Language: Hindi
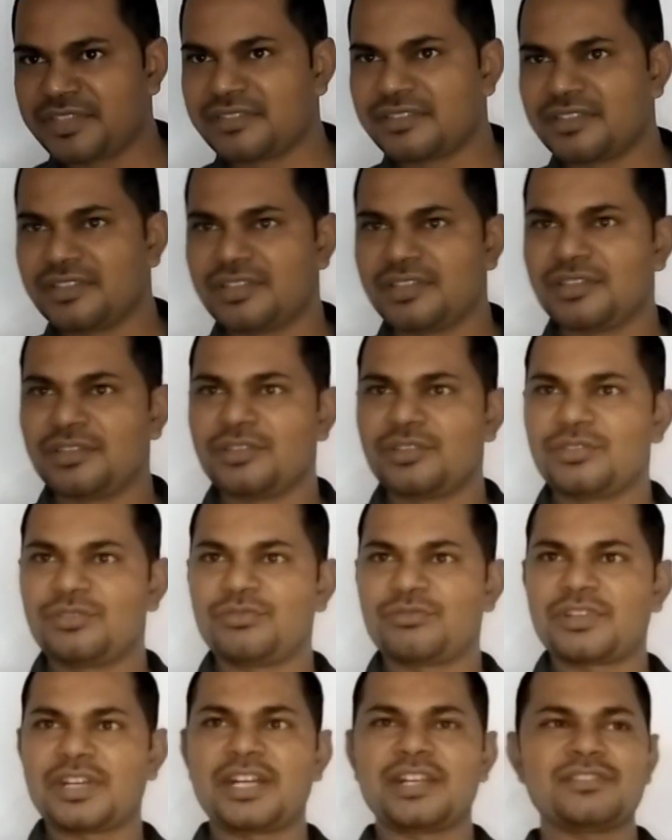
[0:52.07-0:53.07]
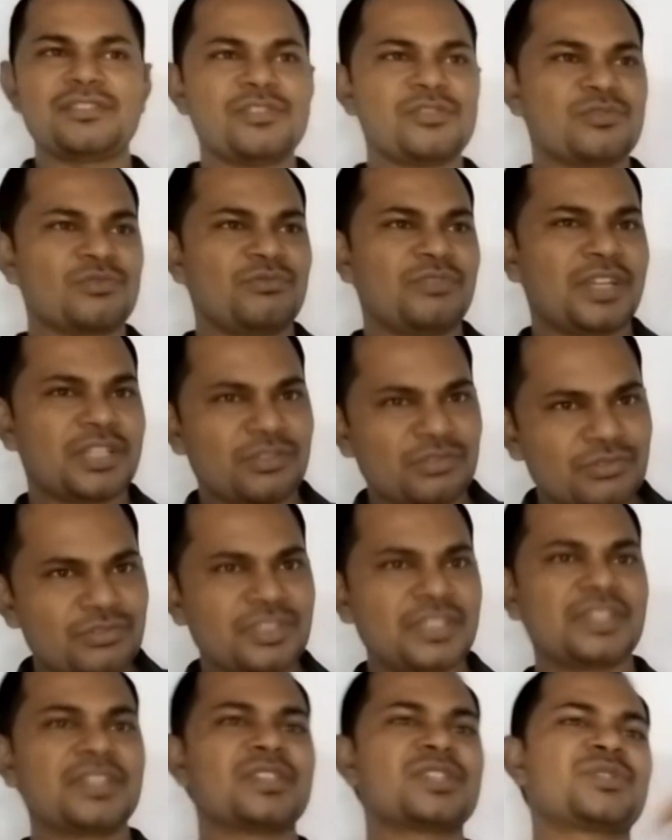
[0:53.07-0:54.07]
भी तो कहाँ से शुरुआत
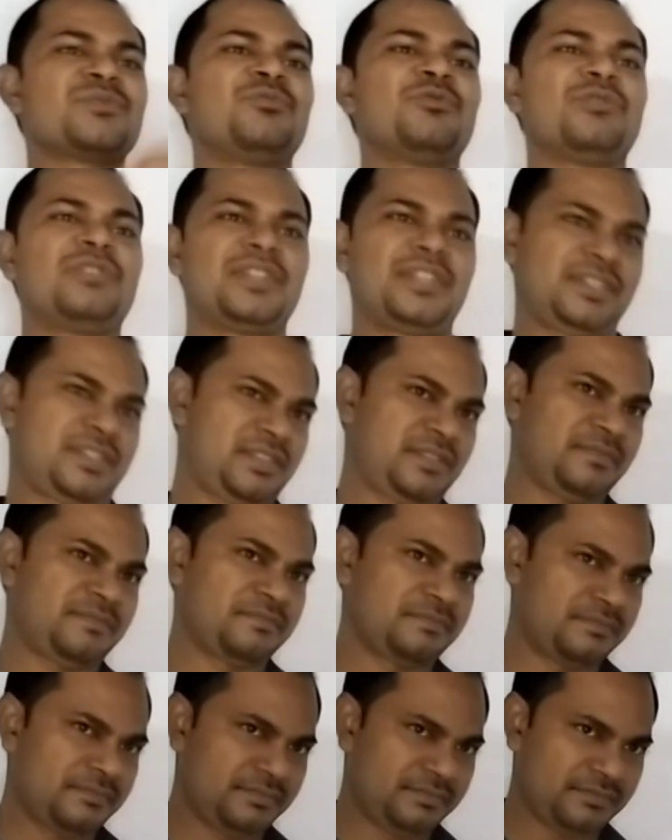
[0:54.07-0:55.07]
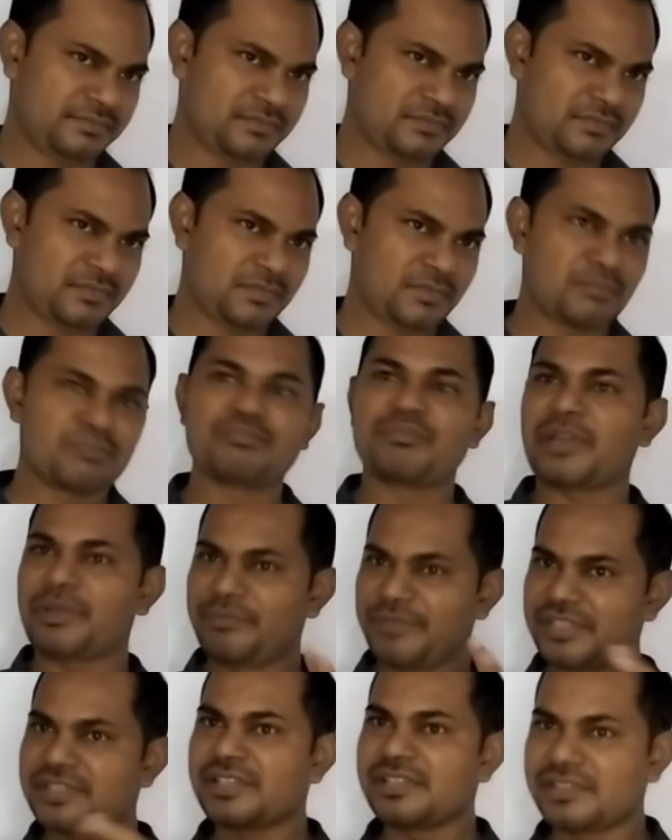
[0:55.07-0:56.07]
होती है इंग्लिश बोलने की
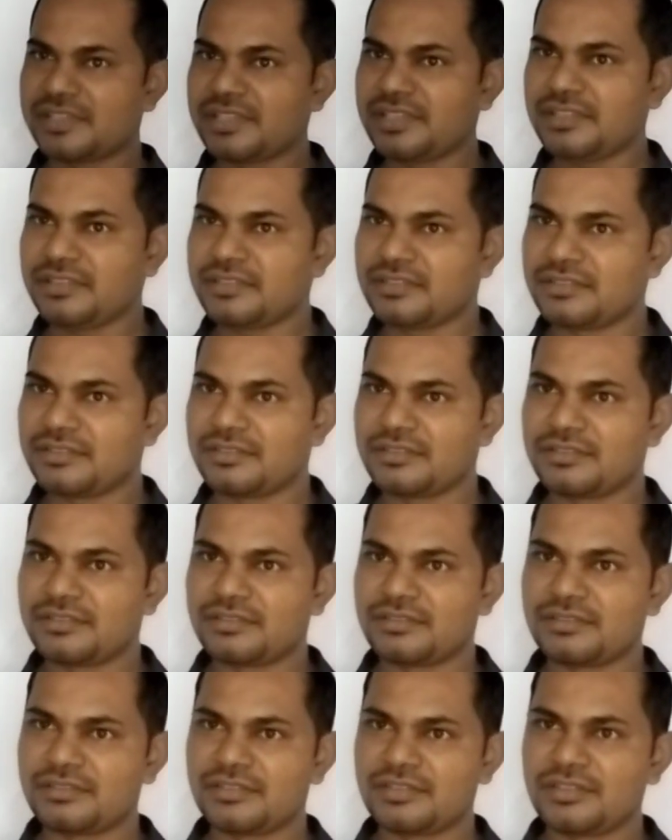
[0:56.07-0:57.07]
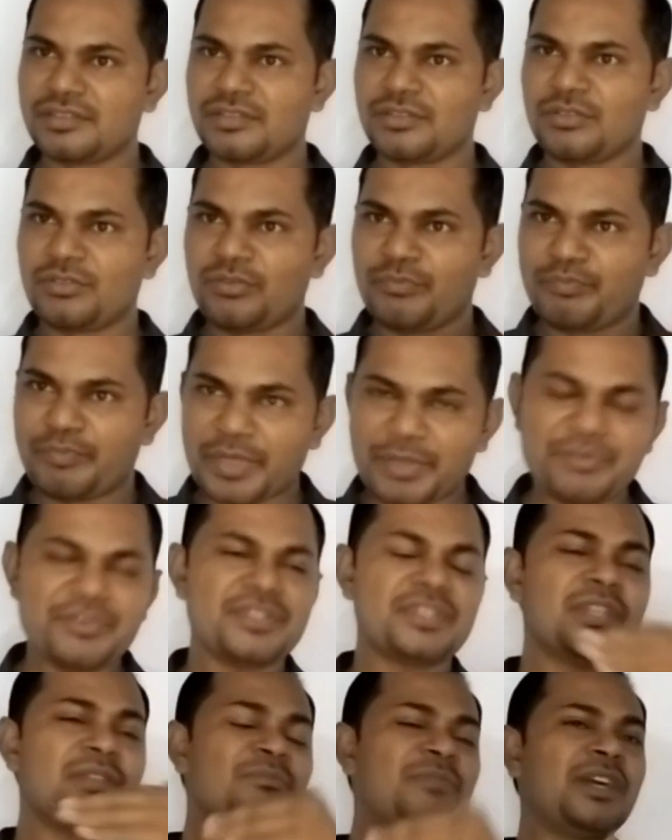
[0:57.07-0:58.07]
परमिशन से
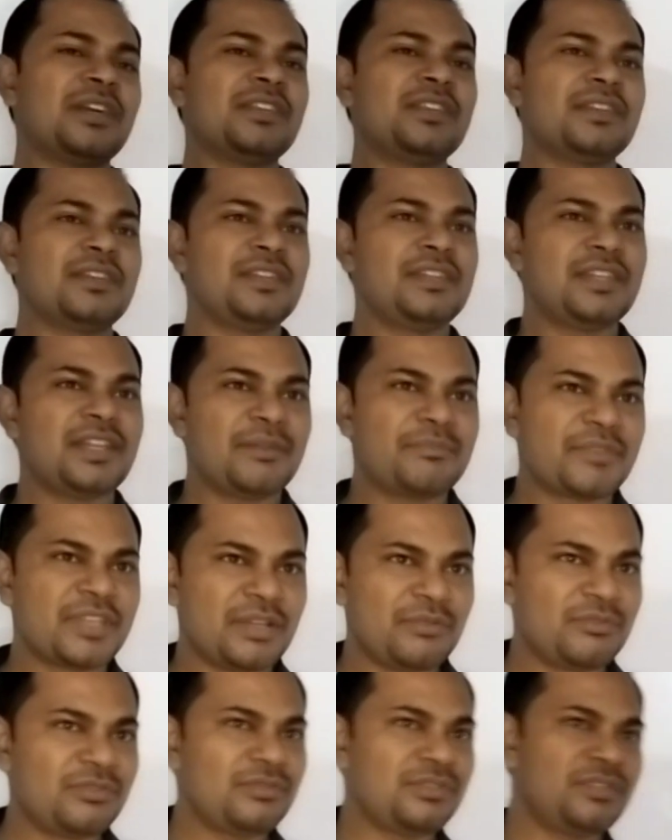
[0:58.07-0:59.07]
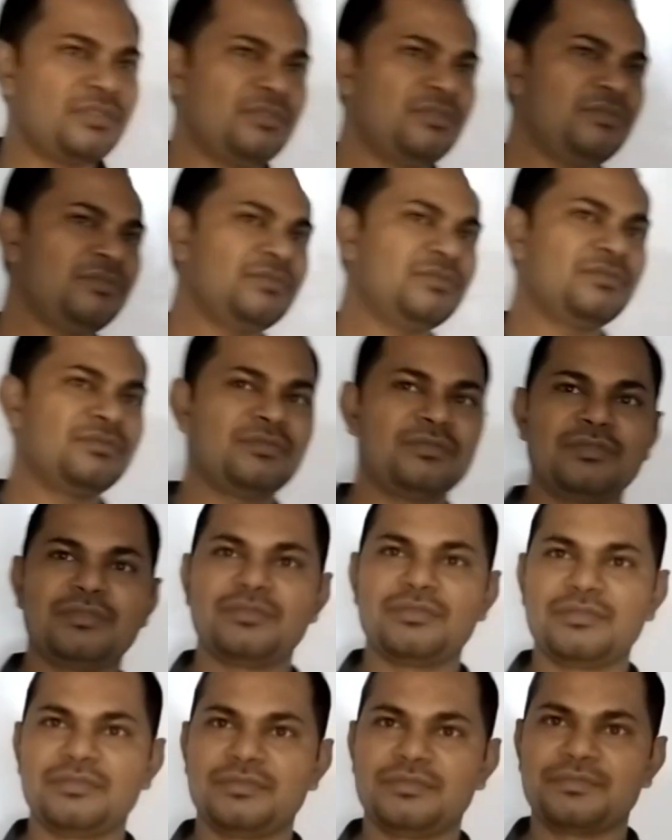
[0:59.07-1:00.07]
परमिशन मांगने के लिए आप क्या बोलते हो
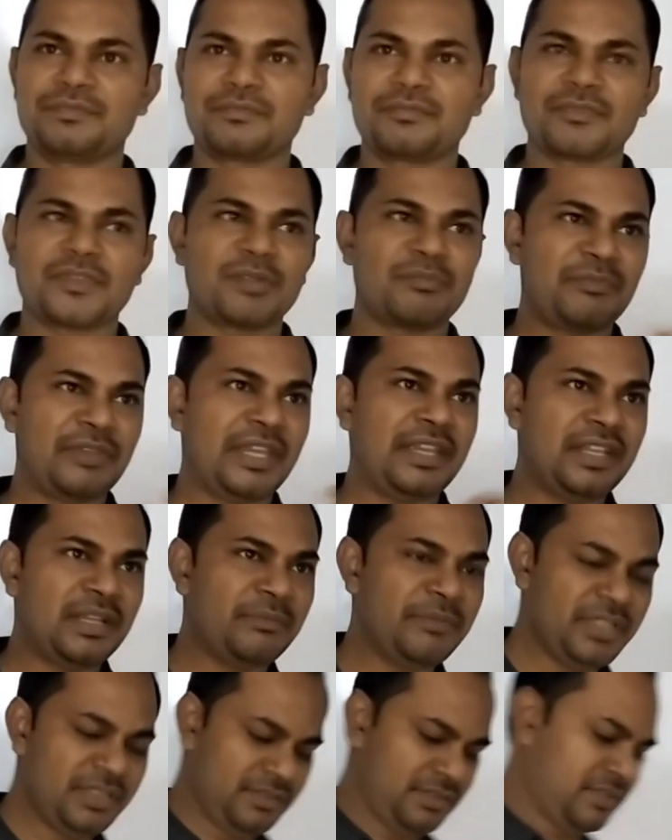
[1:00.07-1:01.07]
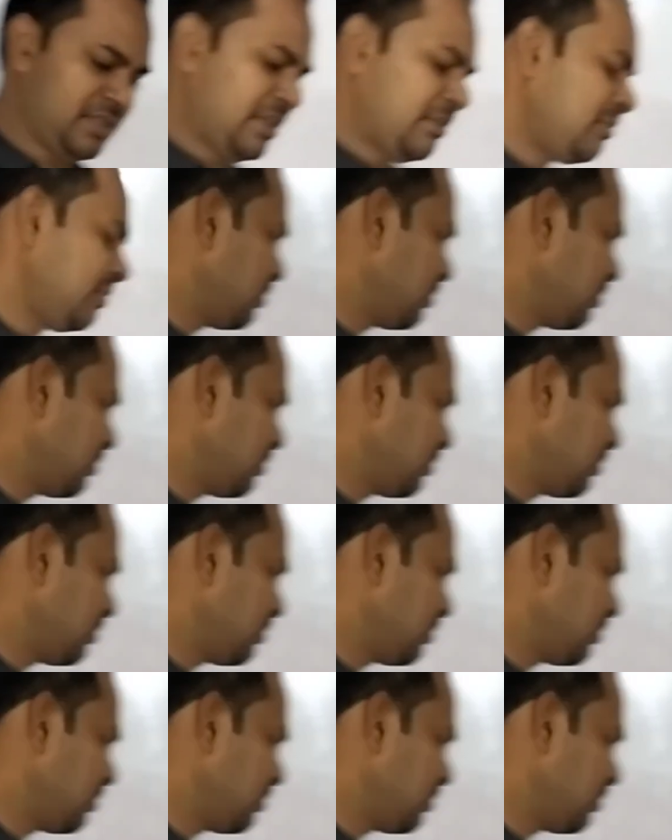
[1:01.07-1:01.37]
मे आई कम इन क्या